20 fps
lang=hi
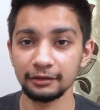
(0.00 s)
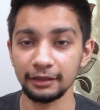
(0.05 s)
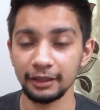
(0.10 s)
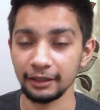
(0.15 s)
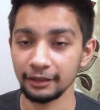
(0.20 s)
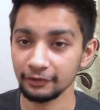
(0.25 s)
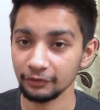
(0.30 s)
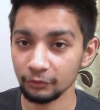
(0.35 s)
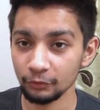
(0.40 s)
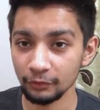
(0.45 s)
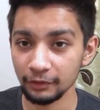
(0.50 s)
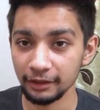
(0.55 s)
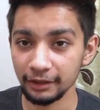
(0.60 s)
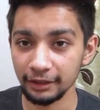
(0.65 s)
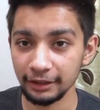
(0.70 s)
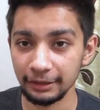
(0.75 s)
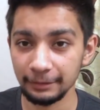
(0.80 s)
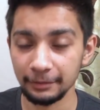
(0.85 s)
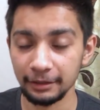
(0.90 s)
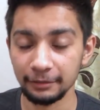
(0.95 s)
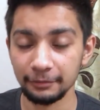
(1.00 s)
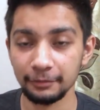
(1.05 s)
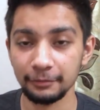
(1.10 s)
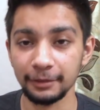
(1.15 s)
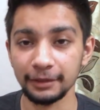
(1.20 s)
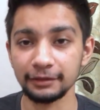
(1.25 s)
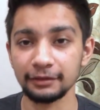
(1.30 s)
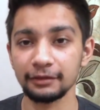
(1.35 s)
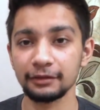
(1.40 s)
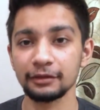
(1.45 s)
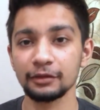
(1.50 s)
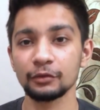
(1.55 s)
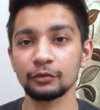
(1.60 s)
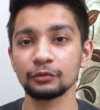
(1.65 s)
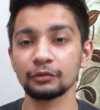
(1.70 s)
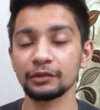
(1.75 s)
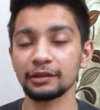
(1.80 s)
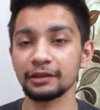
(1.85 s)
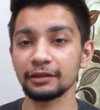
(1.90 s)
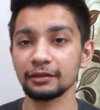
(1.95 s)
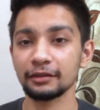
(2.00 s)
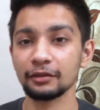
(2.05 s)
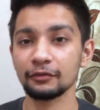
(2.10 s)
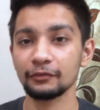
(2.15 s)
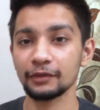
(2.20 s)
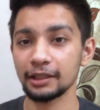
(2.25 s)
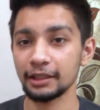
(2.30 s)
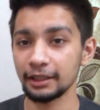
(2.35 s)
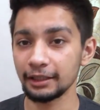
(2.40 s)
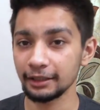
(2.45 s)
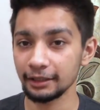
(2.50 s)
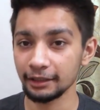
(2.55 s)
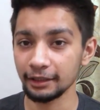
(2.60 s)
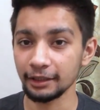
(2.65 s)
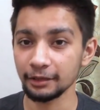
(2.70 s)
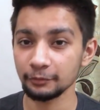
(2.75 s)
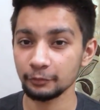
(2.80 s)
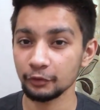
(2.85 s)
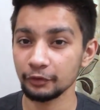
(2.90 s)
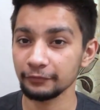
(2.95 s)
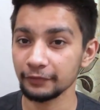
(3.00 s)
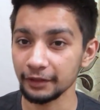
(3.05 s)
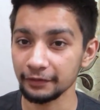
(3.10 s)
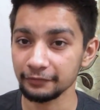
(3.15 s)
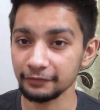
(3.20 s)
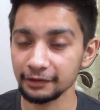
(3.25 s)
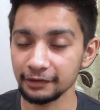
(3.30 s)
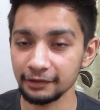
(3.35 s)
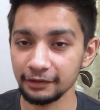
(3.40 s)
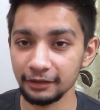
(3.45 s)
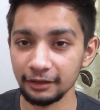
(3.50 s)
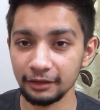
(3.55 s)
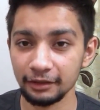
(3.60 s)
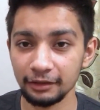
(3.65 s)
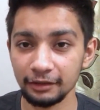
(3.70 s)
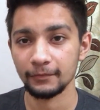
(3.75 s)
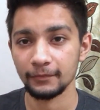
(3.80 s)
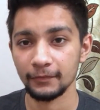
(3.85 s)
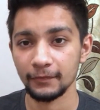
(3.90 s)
एन एस टू हंड्रेड के बारे में बात कर लेता हूँ तो इसके अंदर सी सी का